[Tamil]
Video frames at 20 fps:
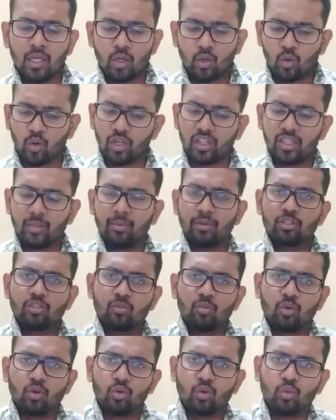குறைந்தபட்சம்
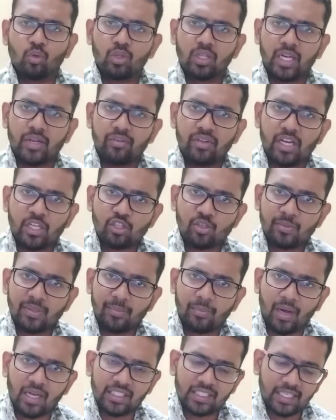ஒரு நூறு தடவையாச்சும் இந்த
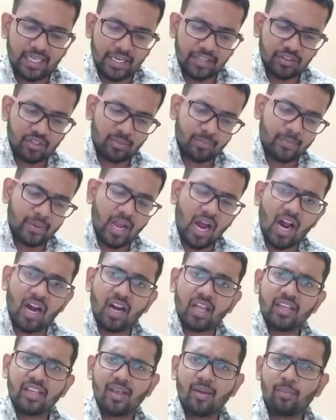பாதையில் நடந்திருப்பேன் ஆனா
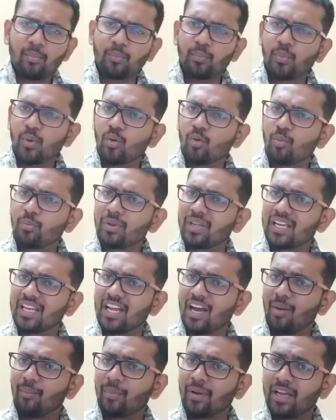எப்பவும்
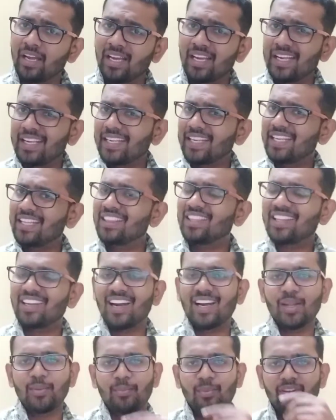இல்லாம இந்த
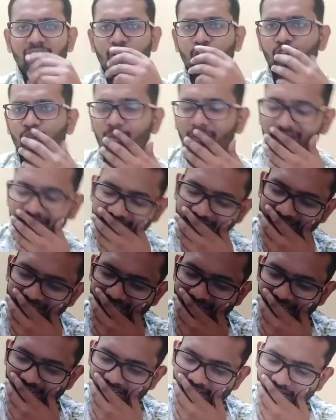நாள் இப்படி சந்தோஷமா இருக்கு
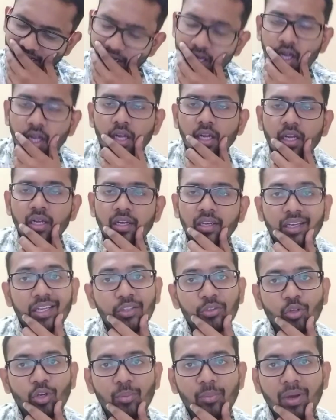ஏன் நீ
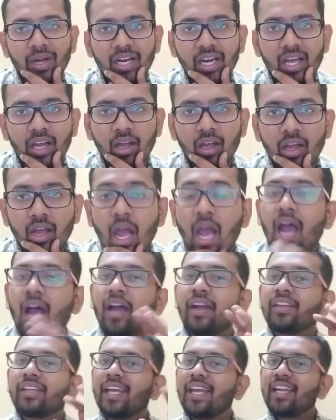சொல்லு பார்க்கலாம்
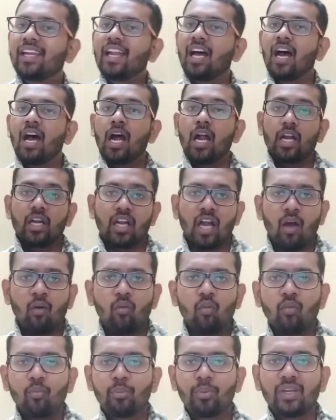ஏன்னா நான்
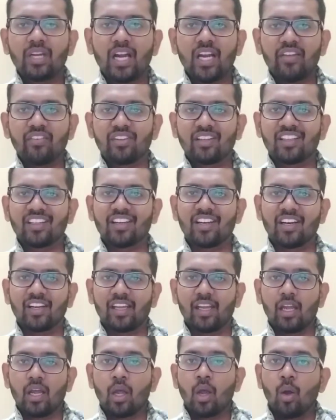உன் பின்னாடி வந்துகிட்டு
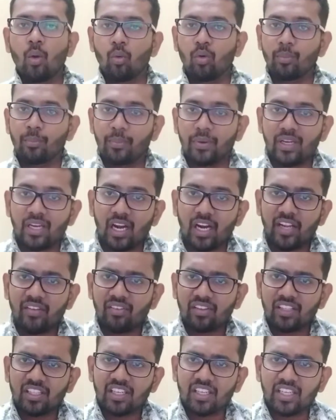இருக்கேன் உன் பின்னாடி
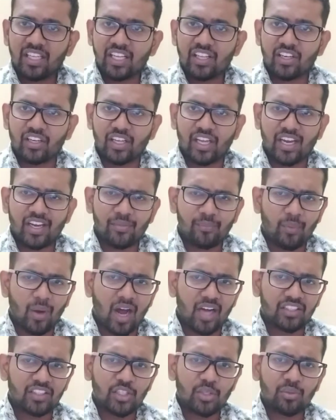வந்துகிட்டே இருக்கேன்
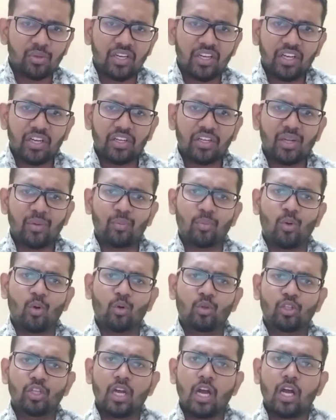பாதையும் நீந்துகிட்டே
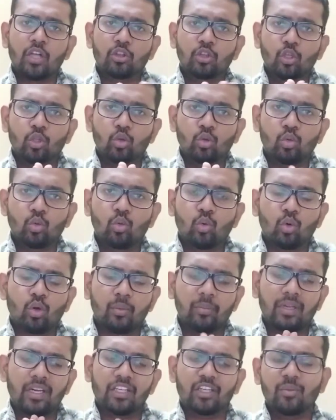போகுது அந்த
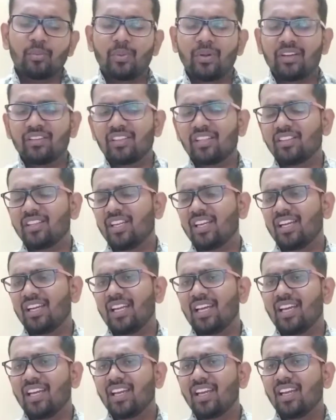தூரம் எனக்கு பெருசா தெரியல